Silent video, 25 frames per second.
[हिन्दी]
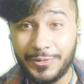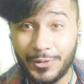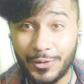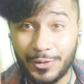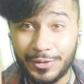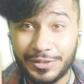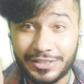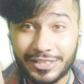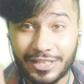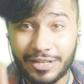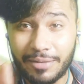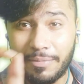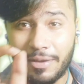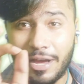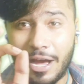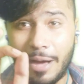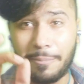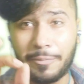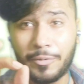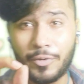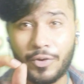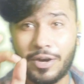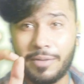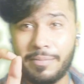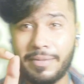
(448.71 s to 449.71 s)
फ्यूचर में
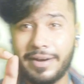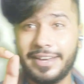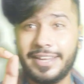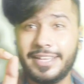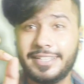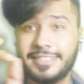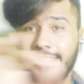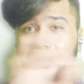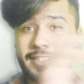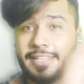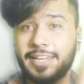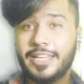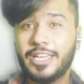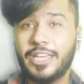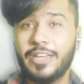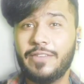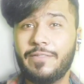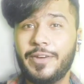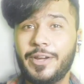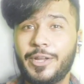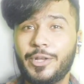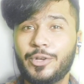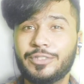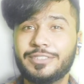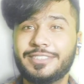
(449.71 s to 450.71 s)
आपको हमारी इसी तरह की
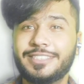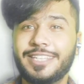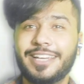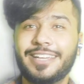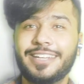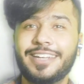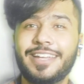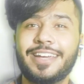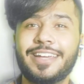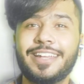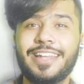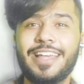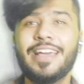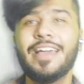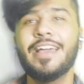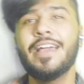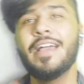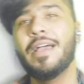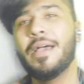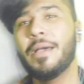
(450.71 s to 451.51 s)
वीडियोस देखने के लिए